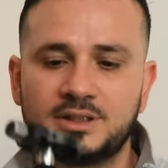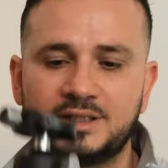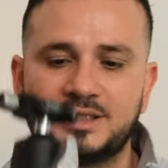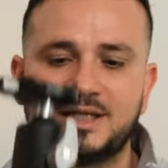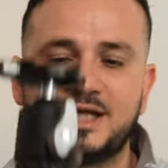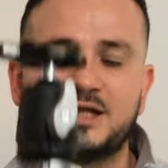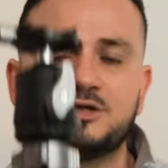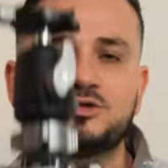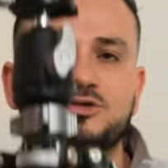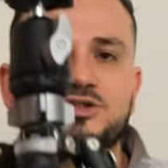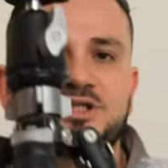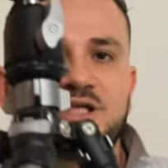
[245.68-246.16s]

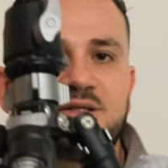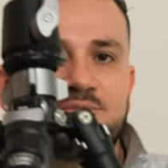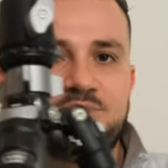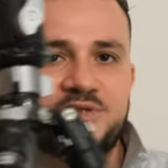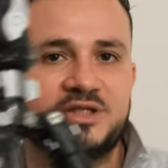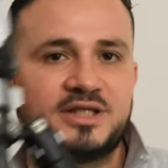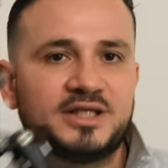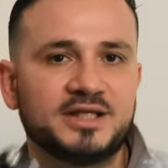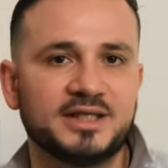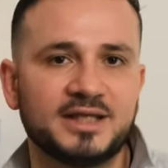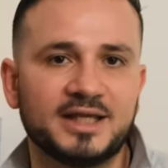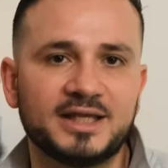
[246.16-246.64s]
Là, le
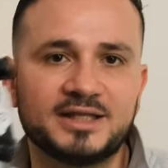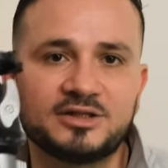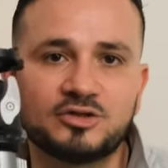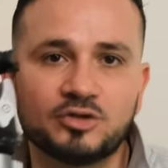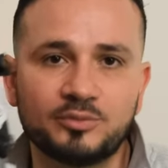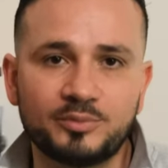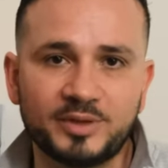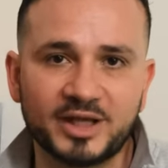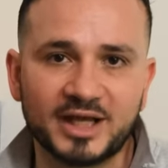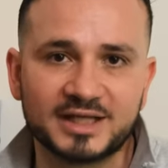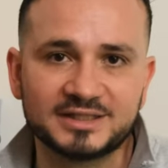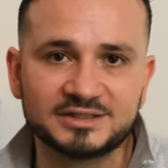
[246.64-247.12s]
trépied est
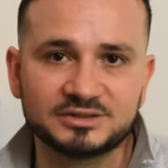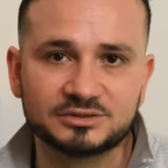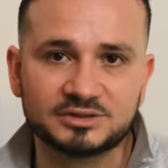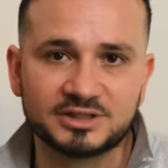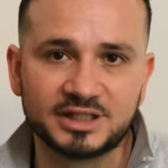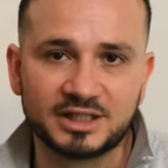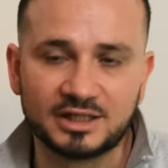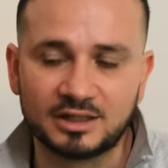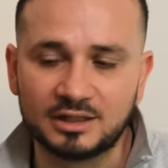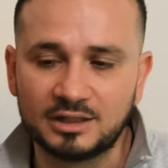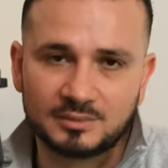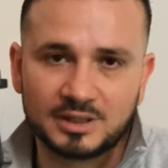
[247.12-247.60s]

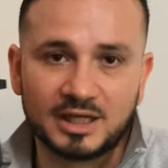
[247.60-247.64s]
opérationnel.